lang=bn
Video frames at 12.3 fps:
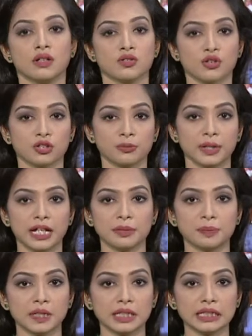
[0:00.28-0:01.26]
শনিবার
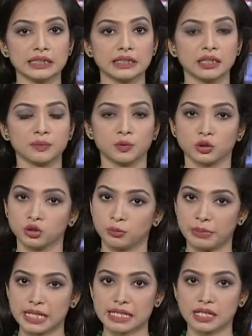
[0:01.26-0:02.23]
আইপিএলে দিনের প্রথম
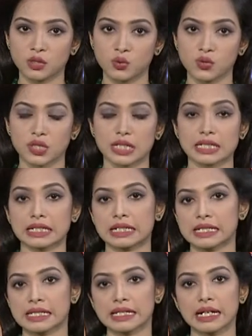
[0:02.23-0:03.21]
ম্যাচে গুজরাটের
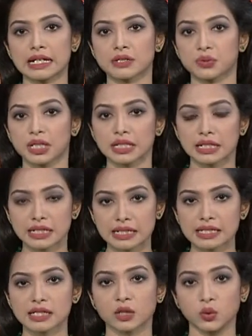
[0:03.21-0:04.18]
কাছে আট রানে
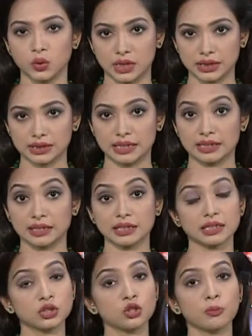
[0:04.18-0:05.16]
হেরেছে কলকাতা আর
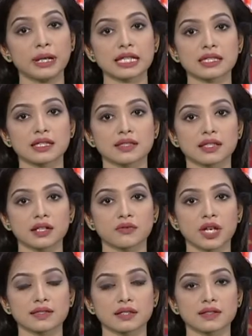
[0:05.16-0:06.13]
দ্বিতীয় ম্যাচে
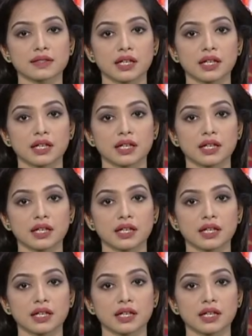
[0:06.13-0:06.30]
সানরাইজার্স